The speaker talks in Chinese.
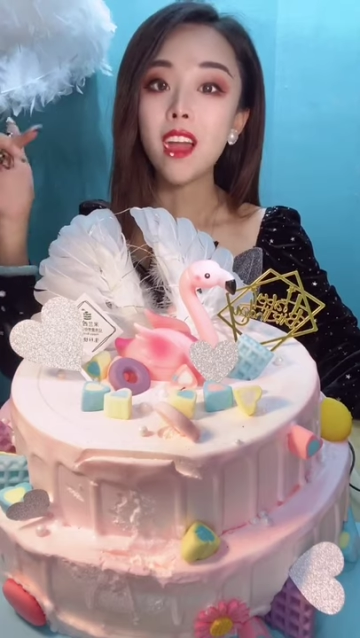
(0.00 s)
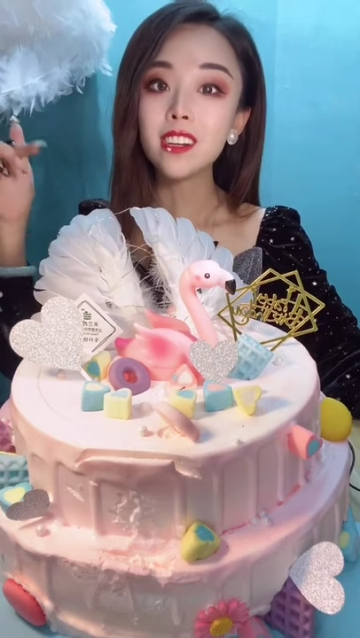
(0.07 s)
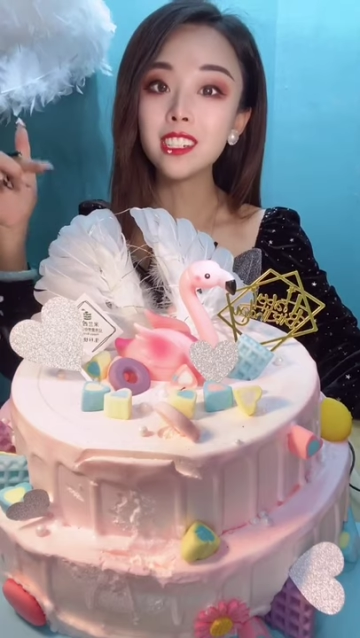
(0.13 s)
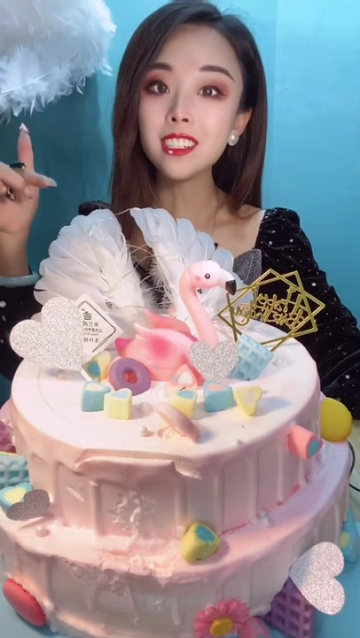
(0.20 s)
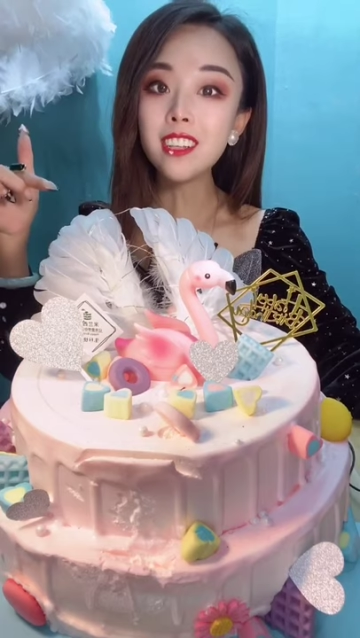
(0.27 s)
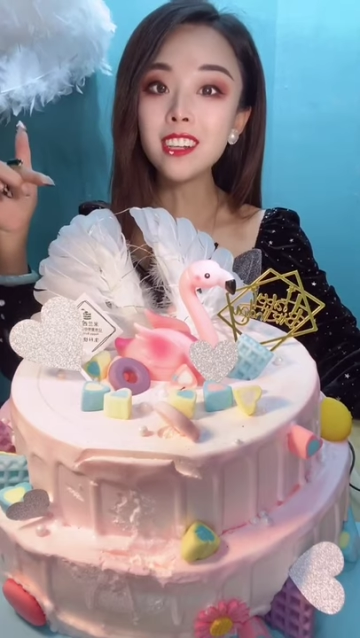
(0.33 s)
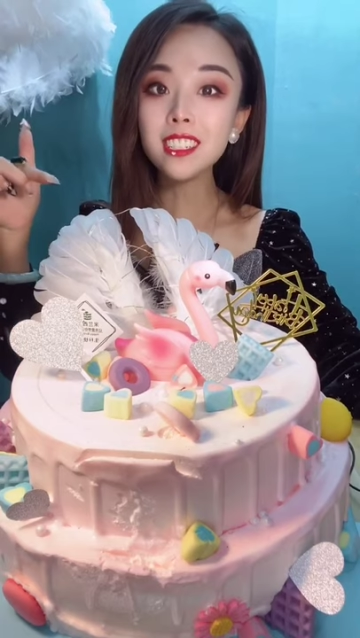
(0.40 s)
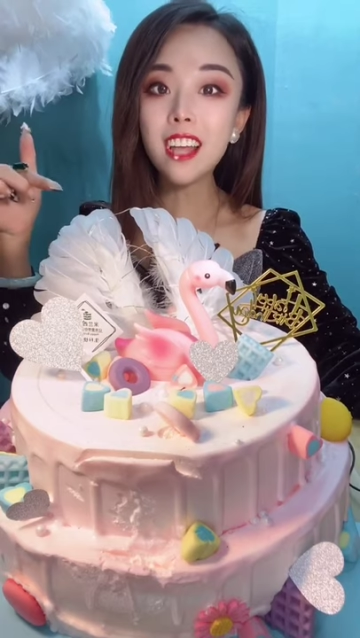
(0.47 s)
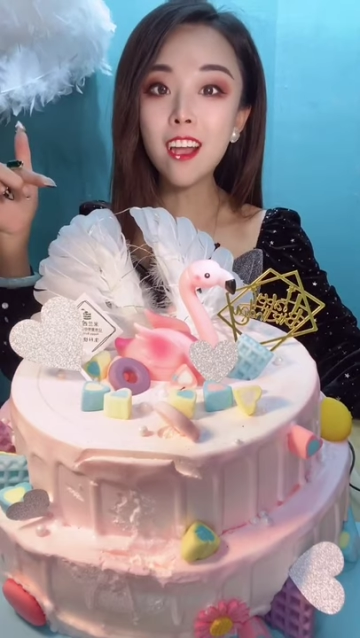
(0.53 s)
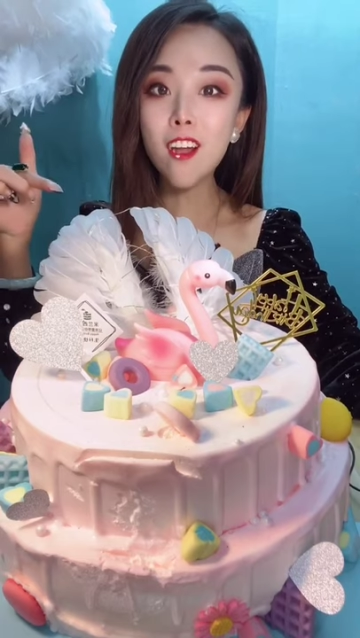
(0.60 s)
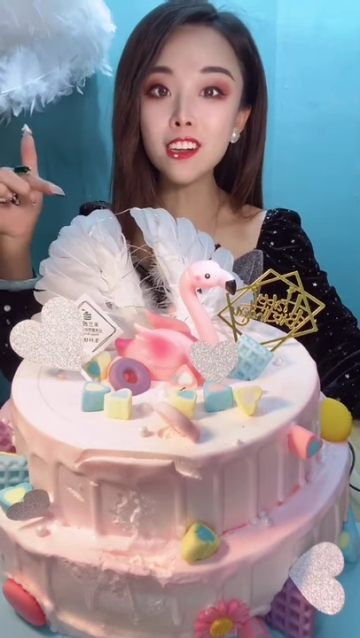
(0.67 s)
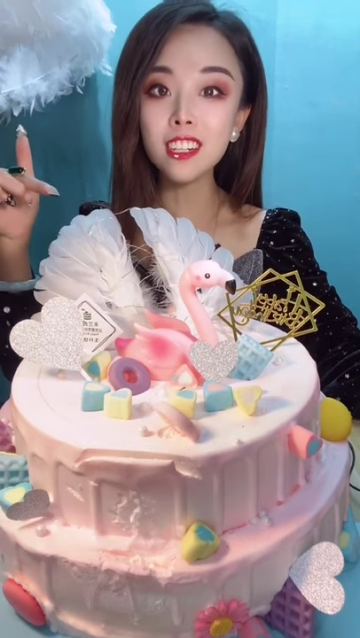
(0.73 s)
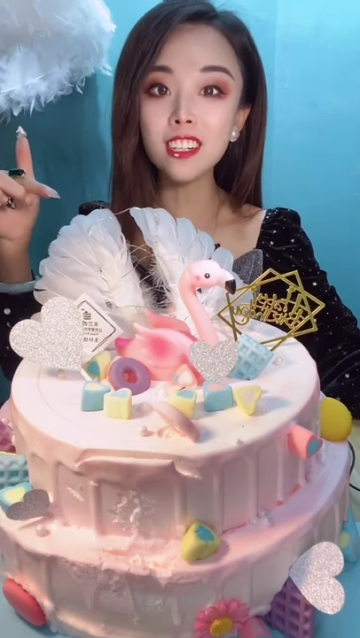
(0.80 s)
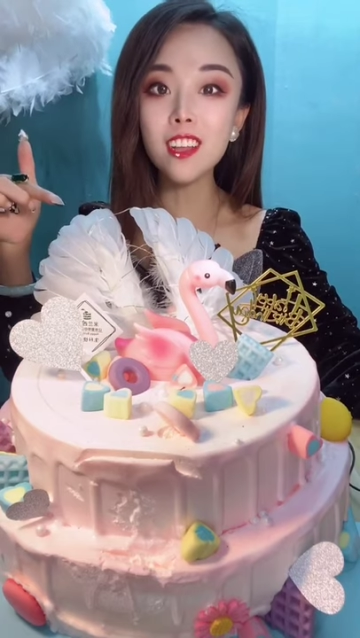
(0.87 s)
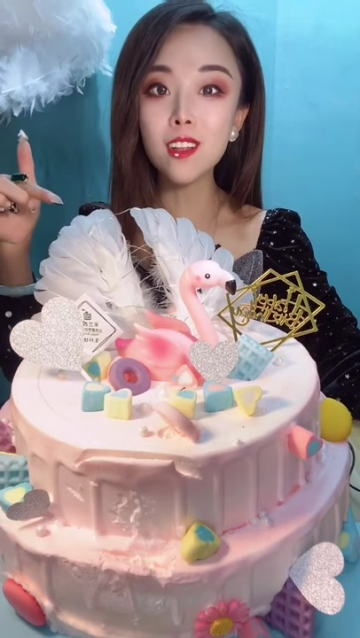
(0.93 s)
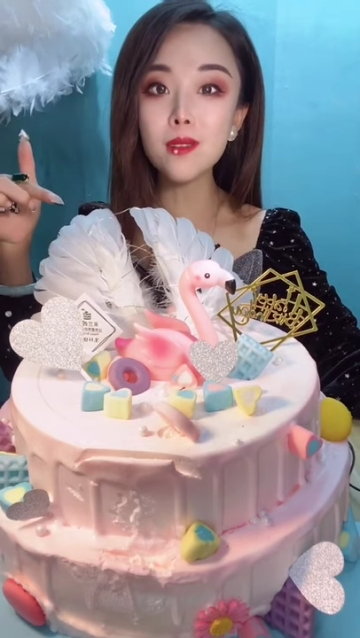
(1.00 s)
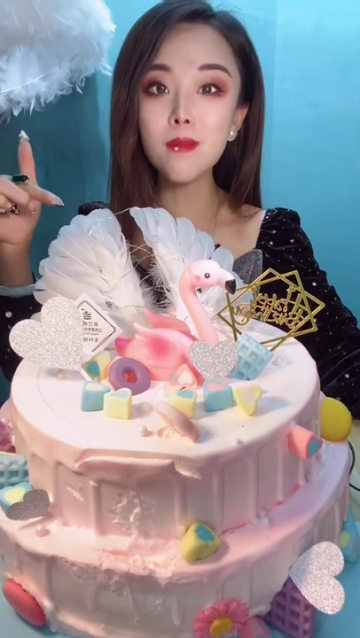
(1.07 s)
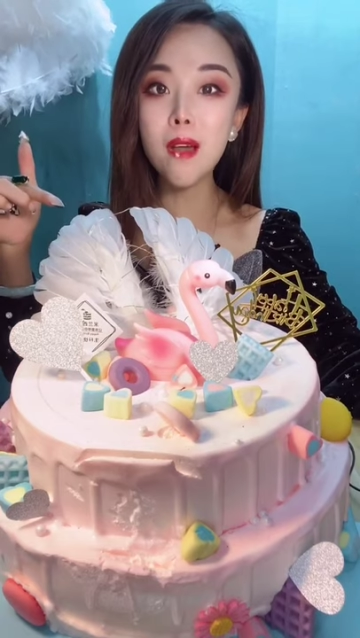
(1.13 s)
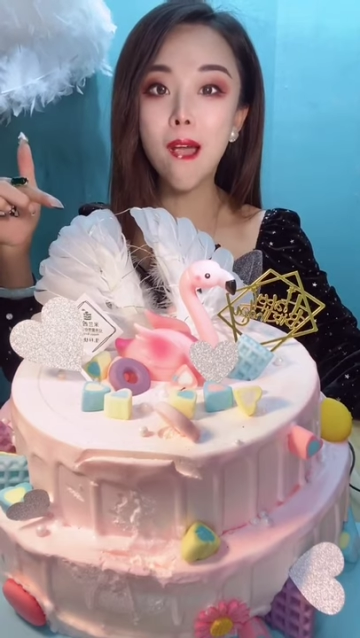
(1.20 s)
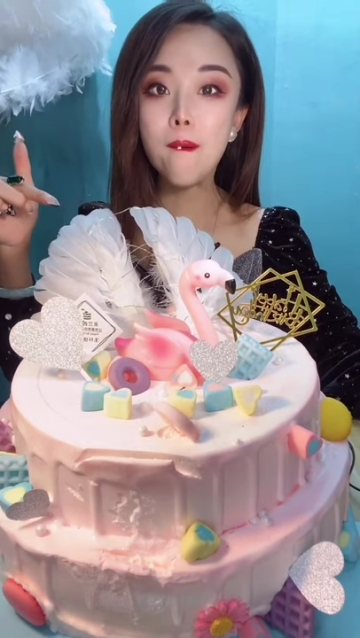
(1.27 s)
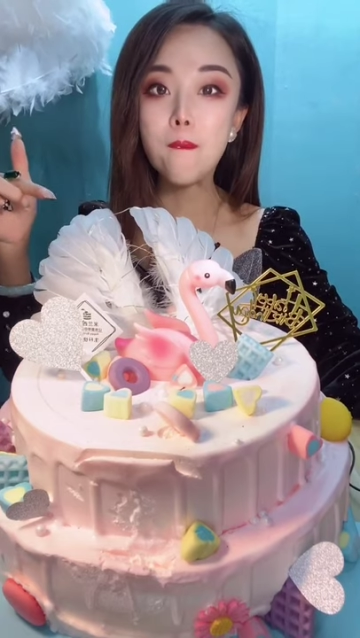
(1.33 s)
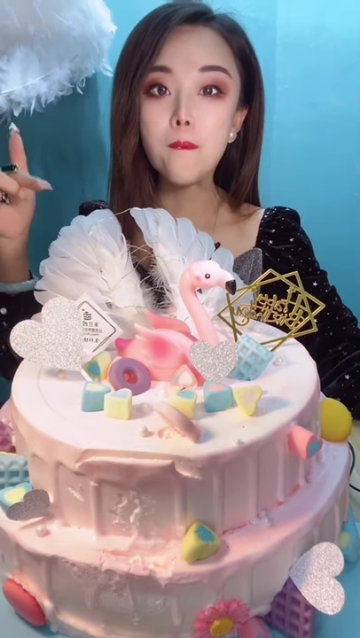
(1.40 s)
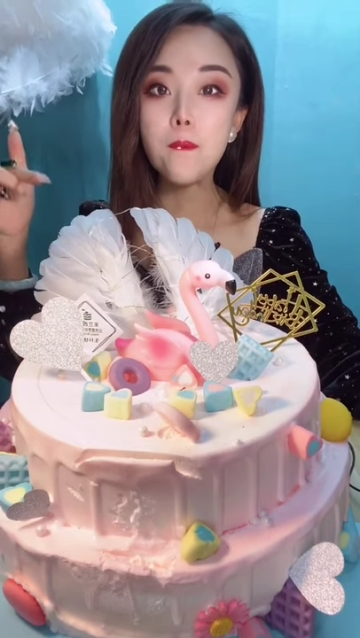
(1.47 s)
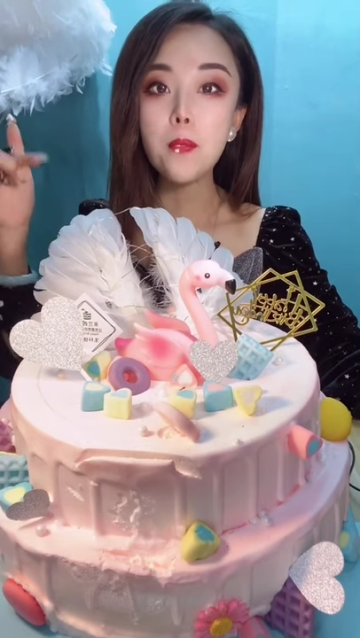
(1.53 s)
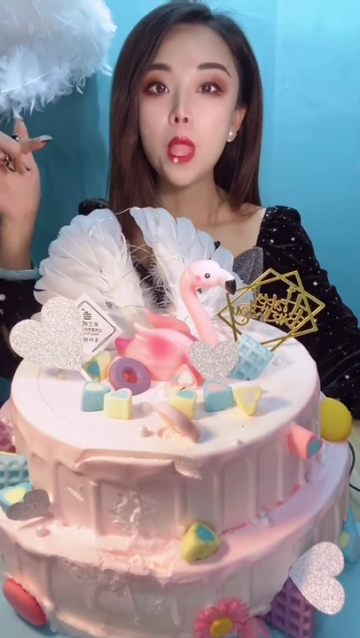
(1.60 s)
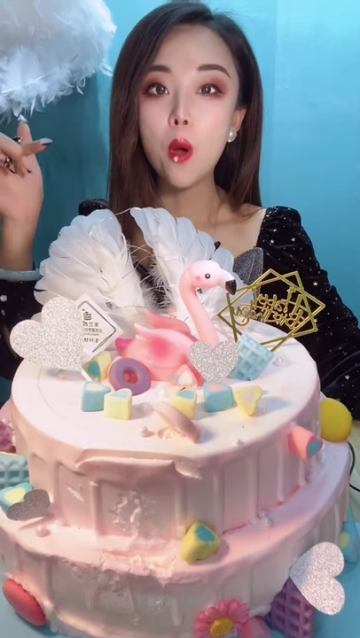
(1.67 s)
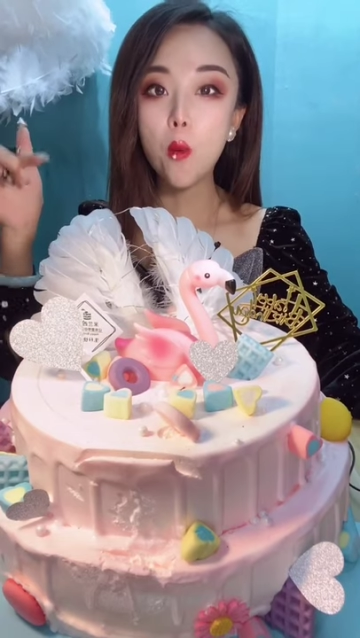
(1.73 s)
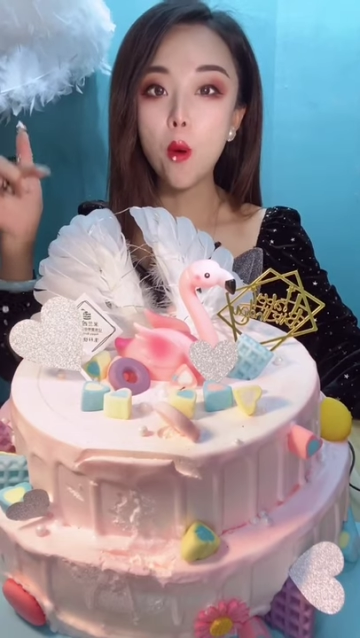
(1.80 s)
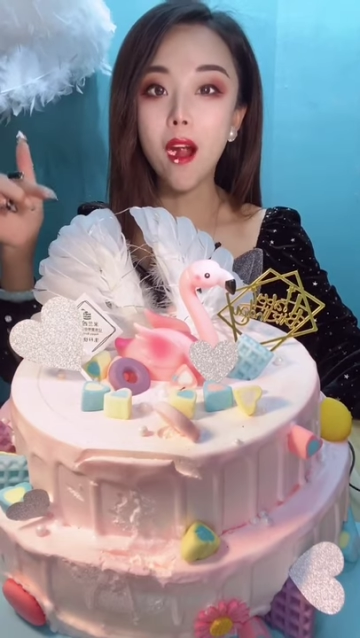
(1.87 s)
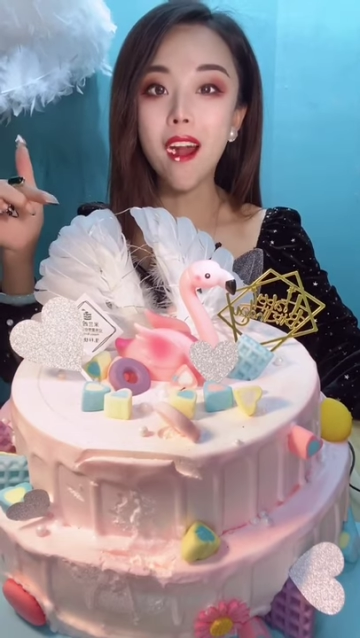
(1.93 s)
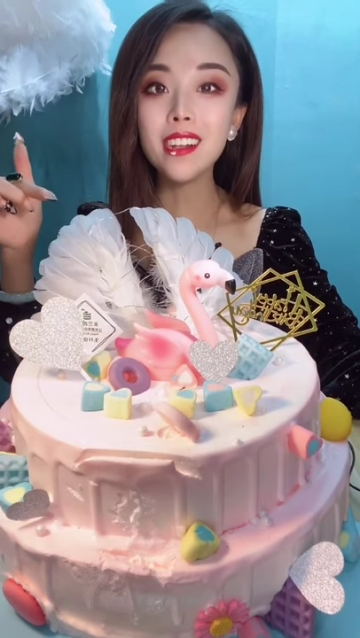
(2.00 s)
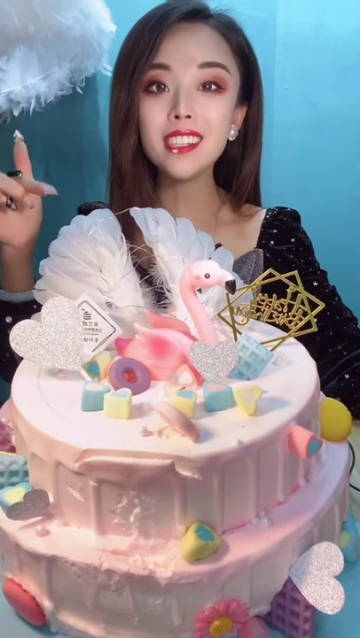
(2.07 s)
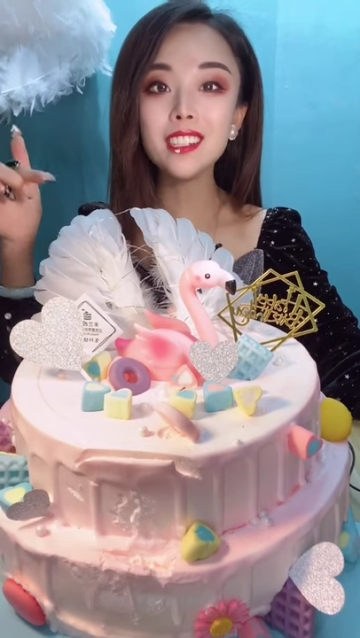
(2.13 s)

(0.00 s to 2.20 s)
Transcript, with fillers: 知道这个蛋糕谁挑的吗？我儿